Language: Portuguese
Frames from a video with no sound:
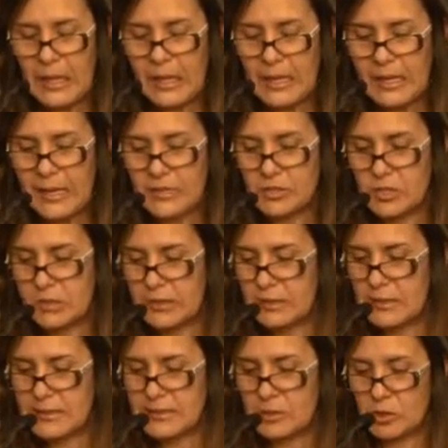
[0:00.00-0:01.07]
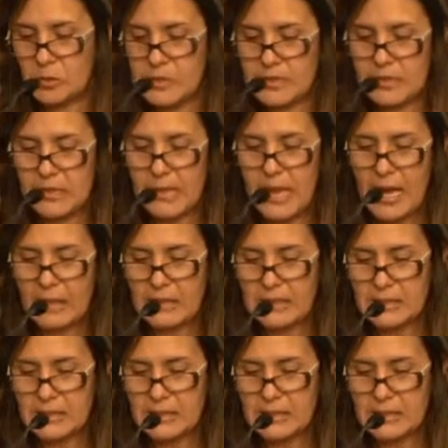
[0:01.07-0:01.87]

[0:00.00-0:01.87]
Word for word: Em caso de internação domiciliar,